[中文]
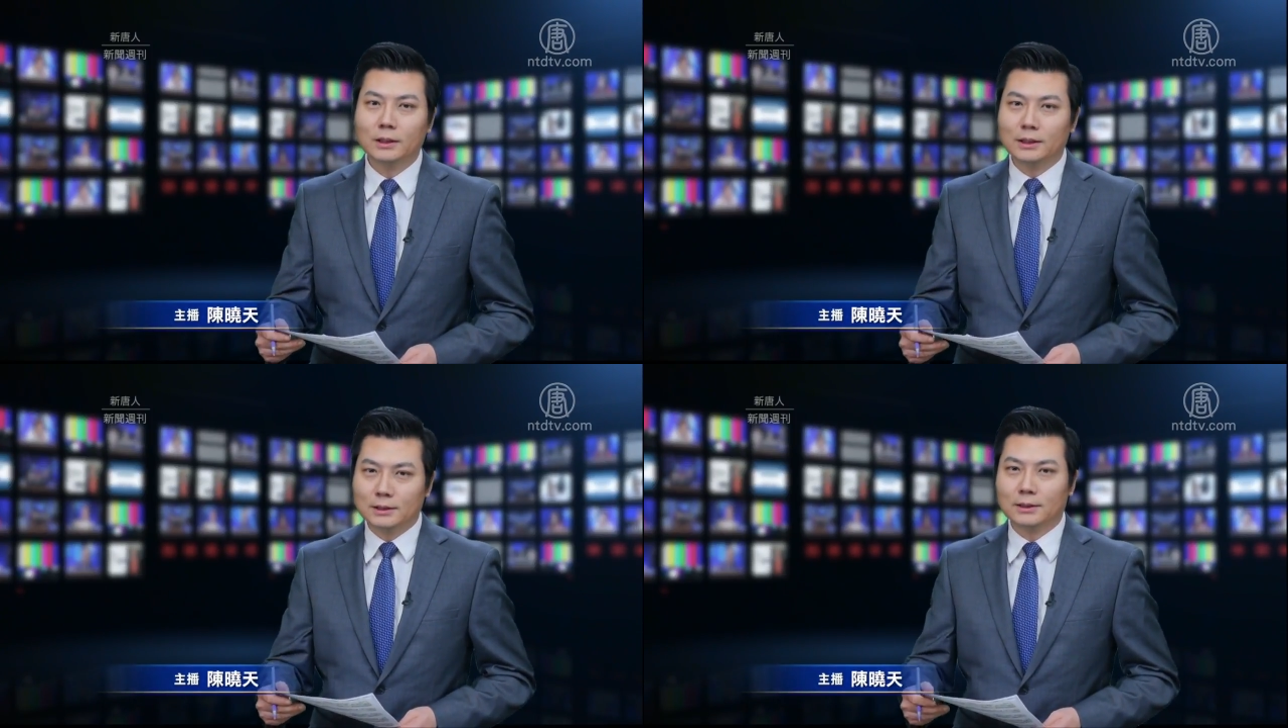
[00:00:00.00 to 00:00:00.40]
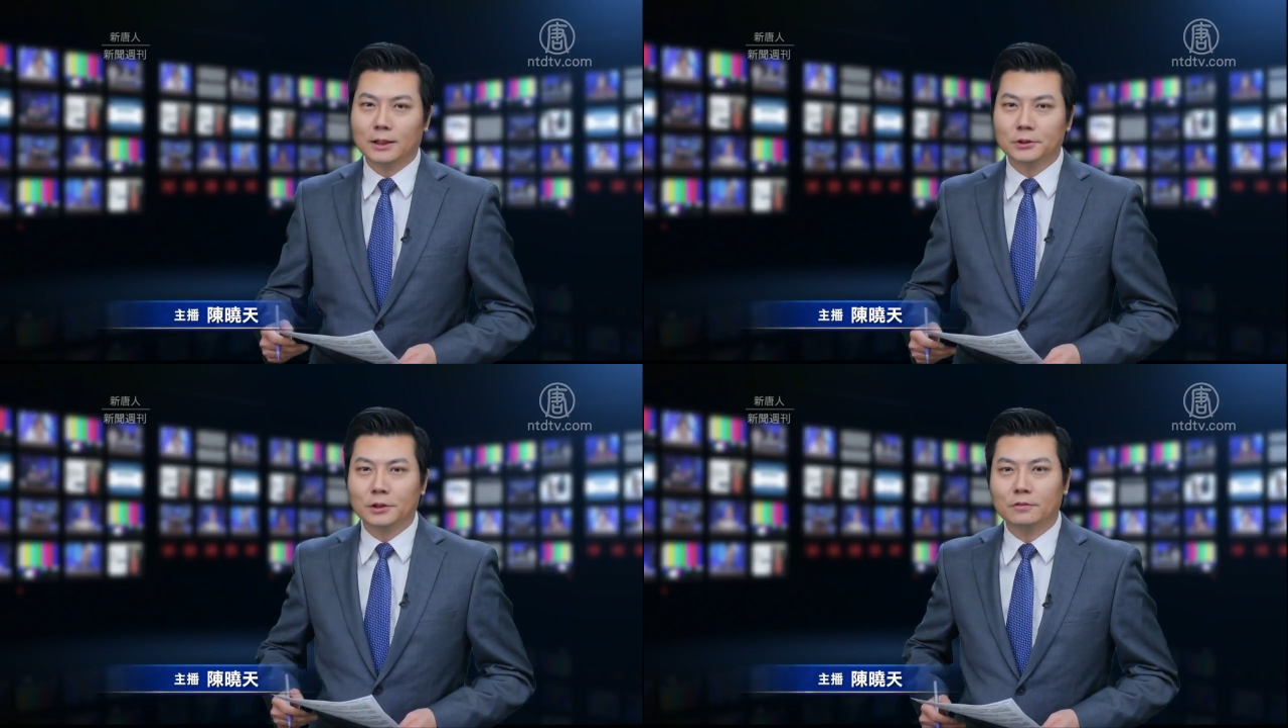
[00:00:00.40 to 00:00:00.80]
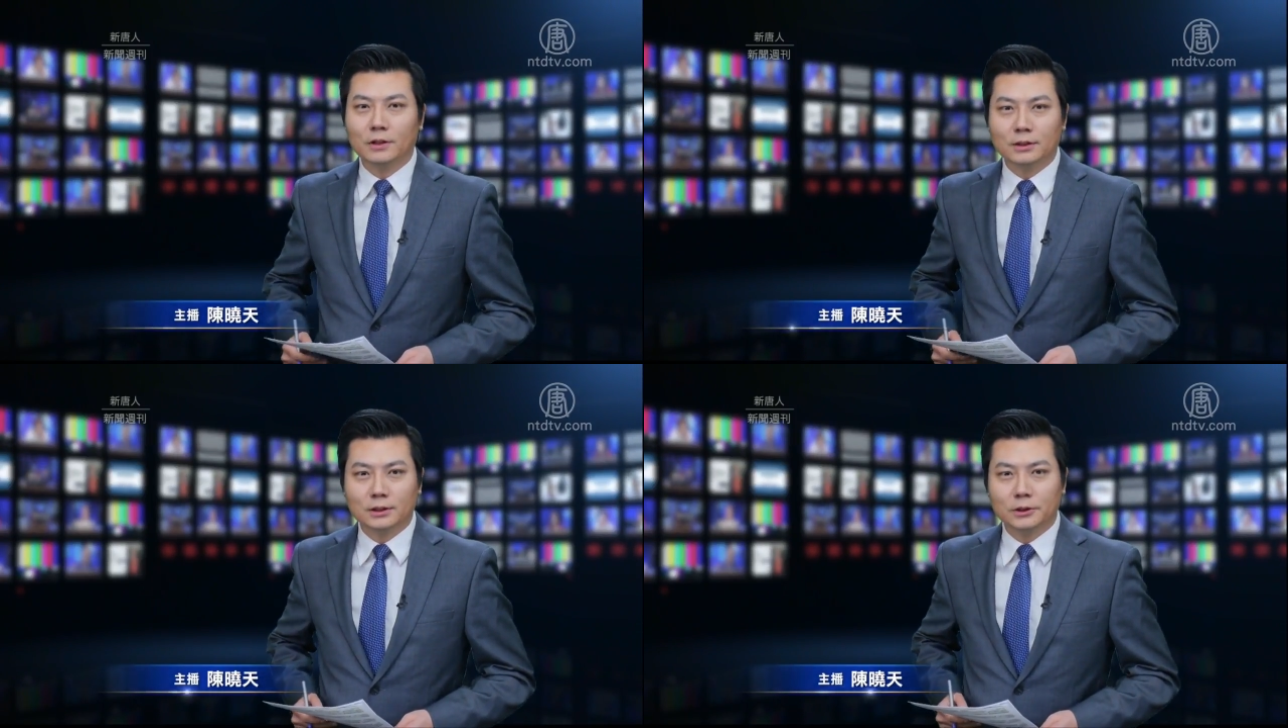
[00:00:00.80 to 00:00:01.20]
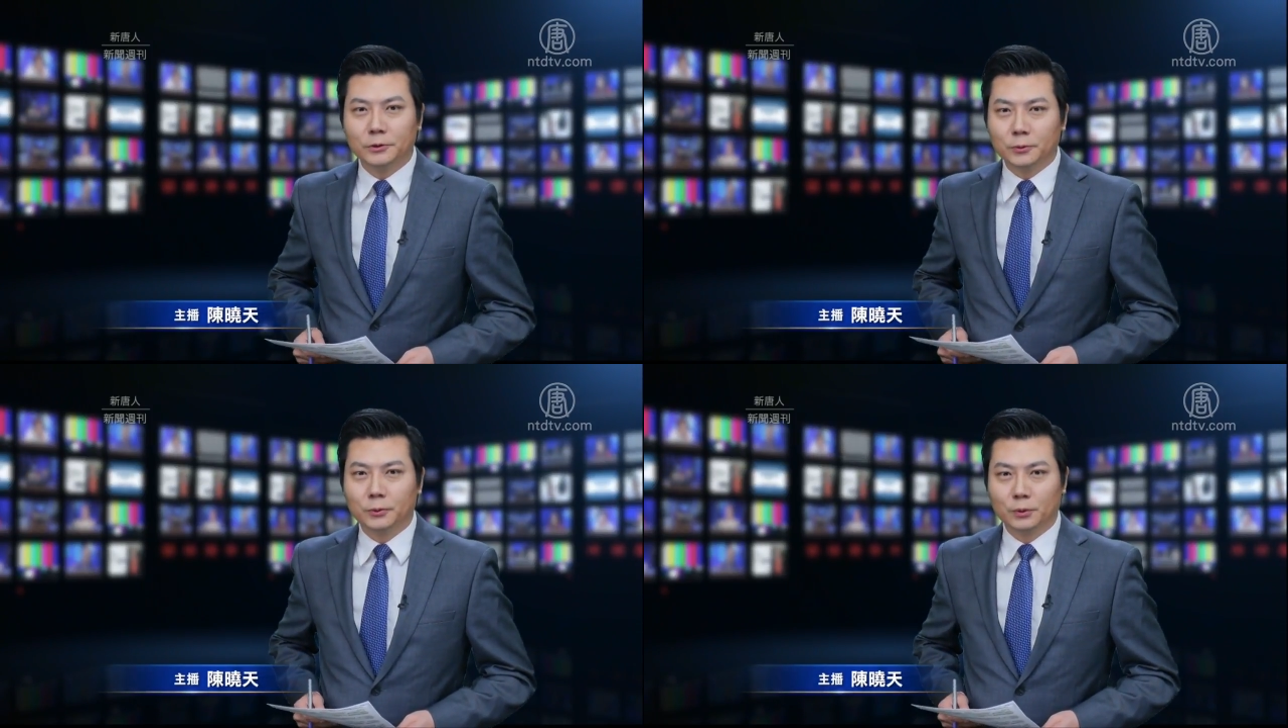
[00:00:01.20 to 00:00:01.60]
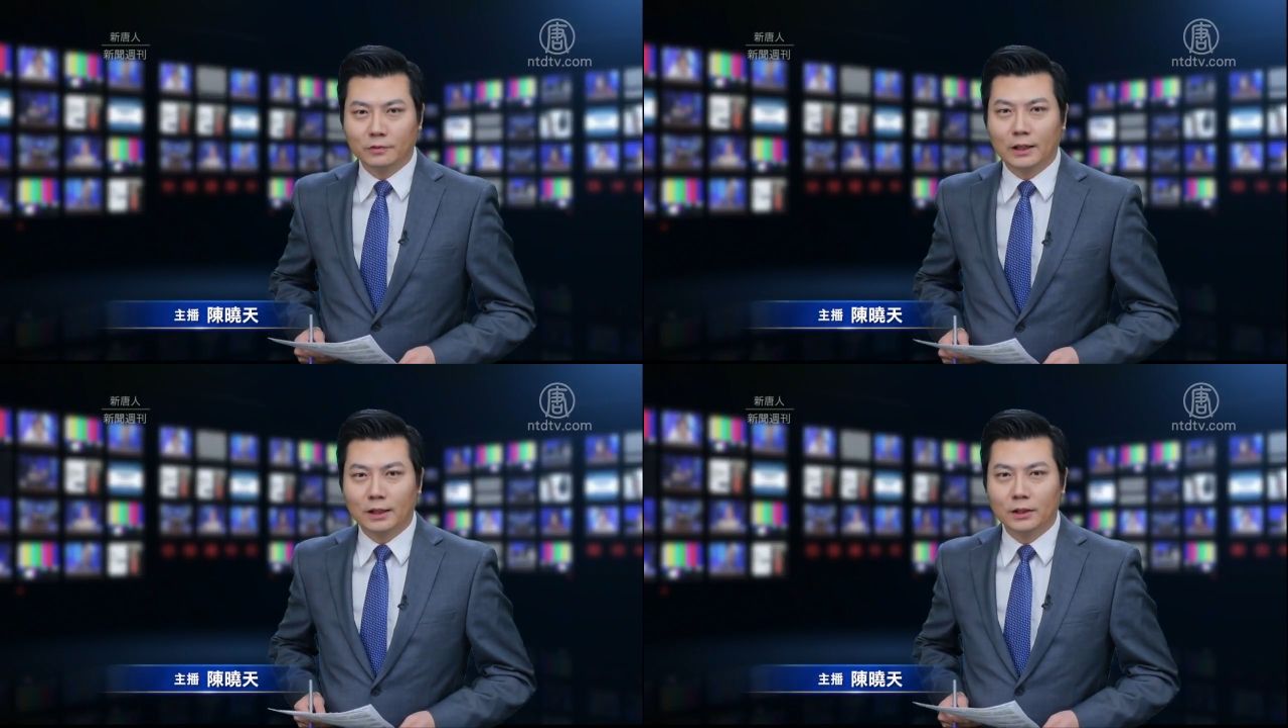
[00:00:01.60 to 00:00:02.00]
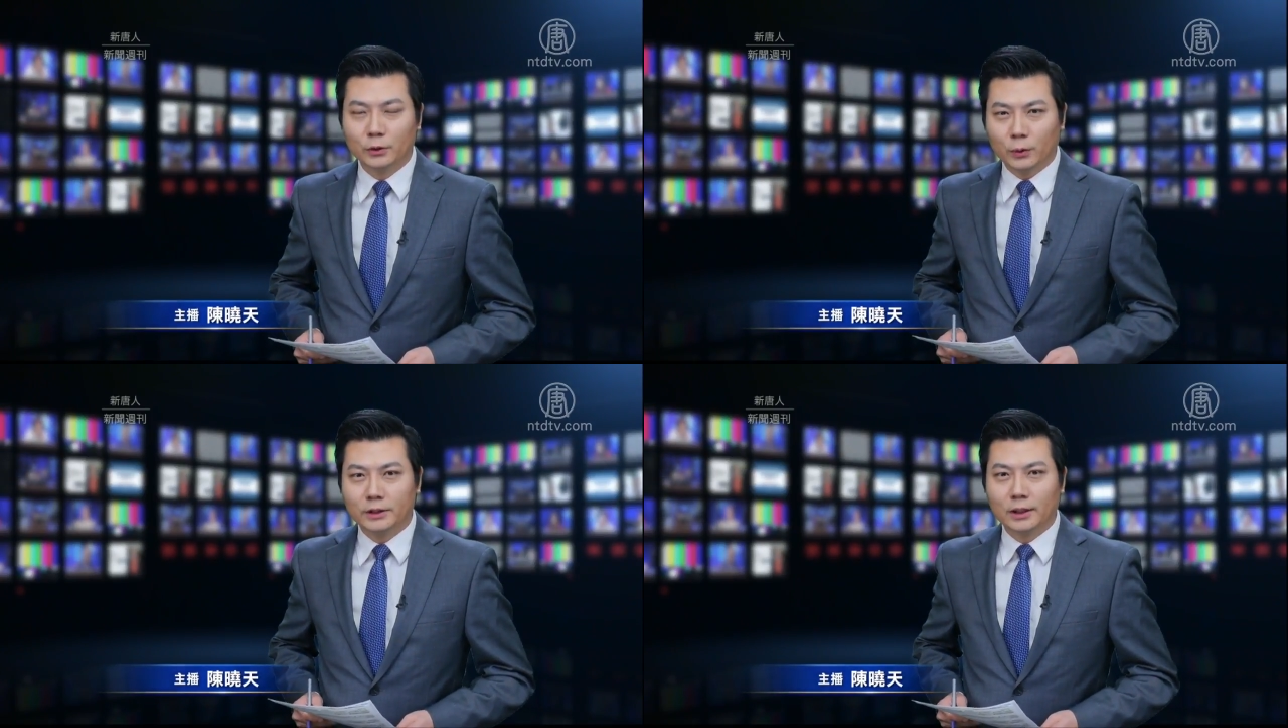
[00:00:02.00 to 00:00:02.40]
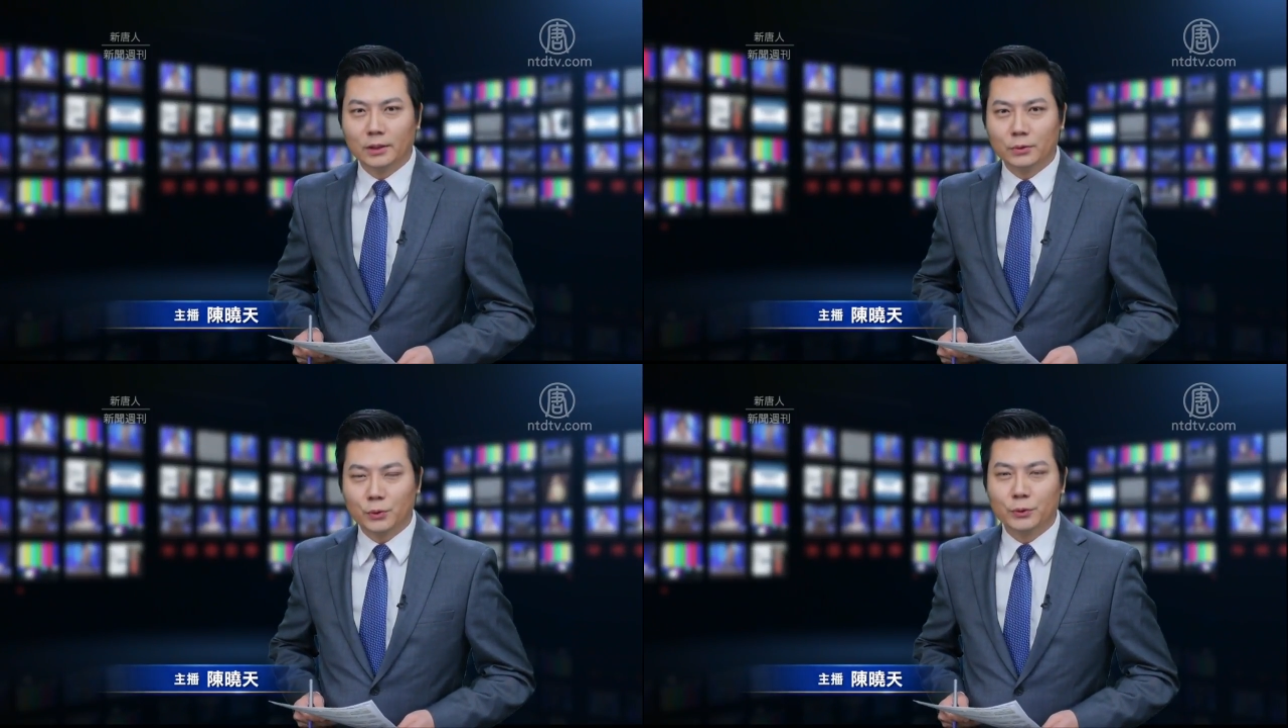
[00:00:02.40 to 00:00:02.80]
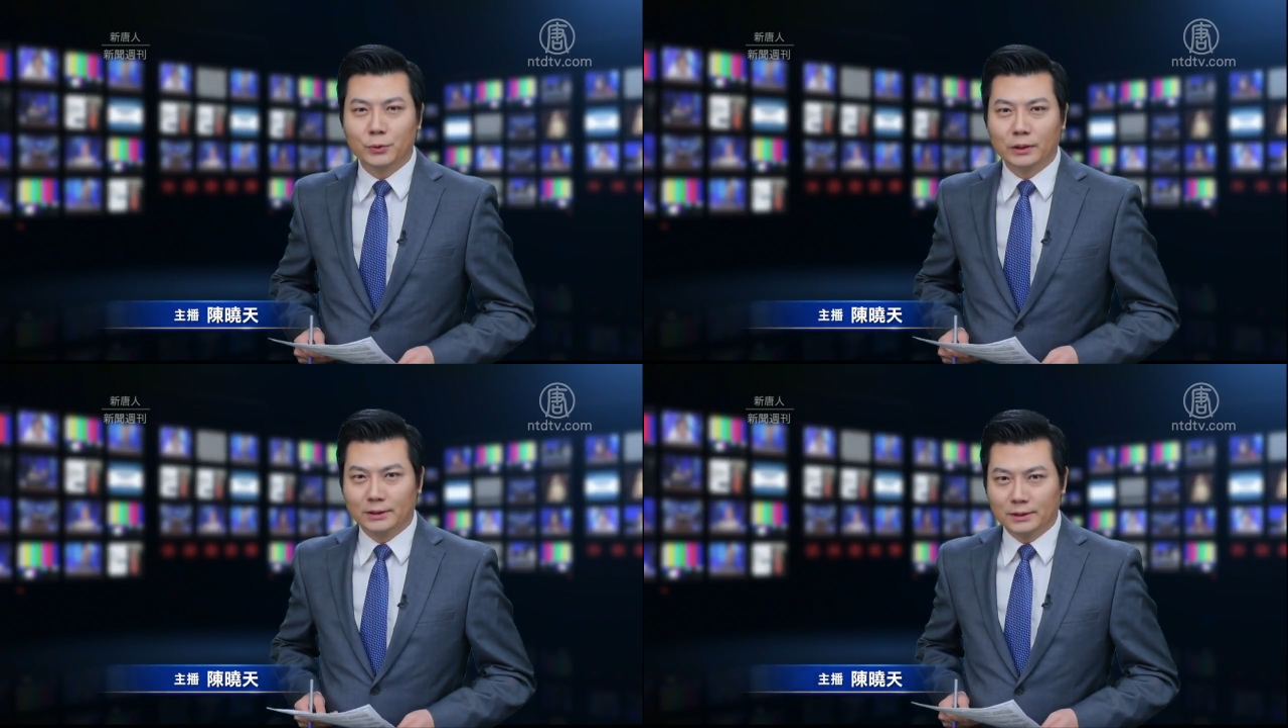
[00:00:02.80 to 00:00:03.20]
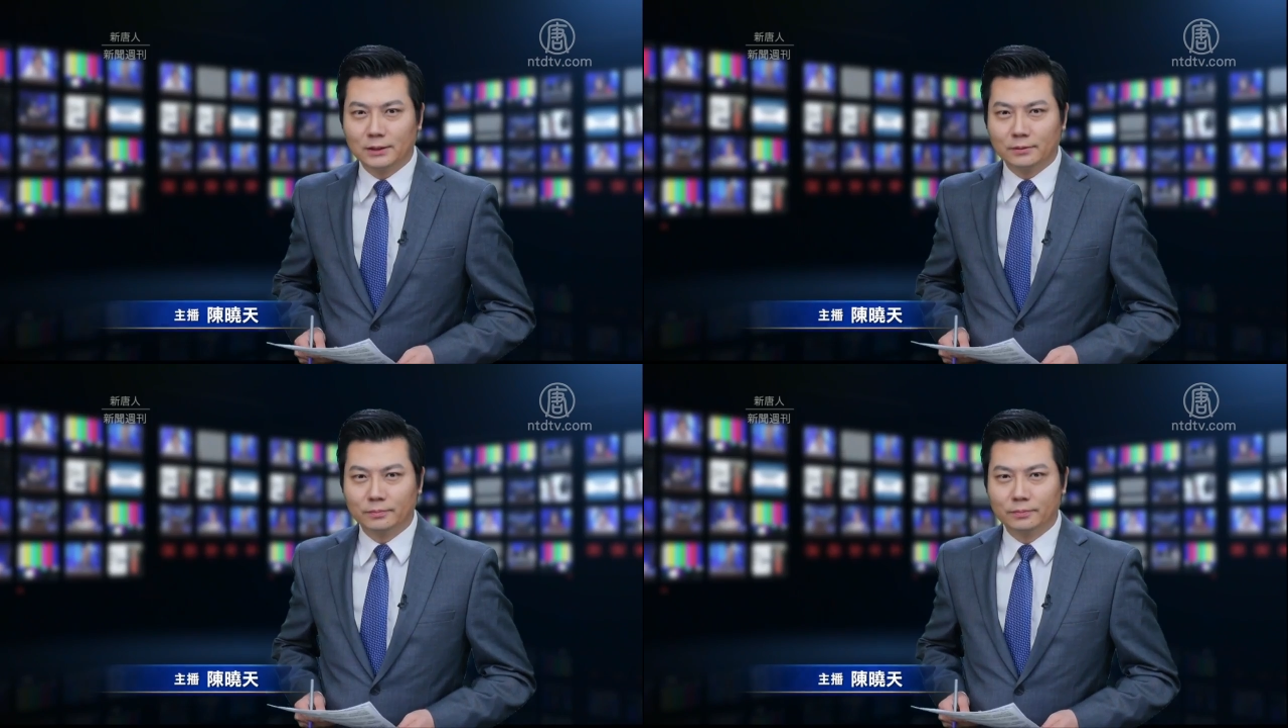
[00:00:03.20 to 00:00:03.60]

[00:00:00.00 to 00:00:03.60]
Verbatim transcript: 已经开始了放弃这种说法，转向宣传自己。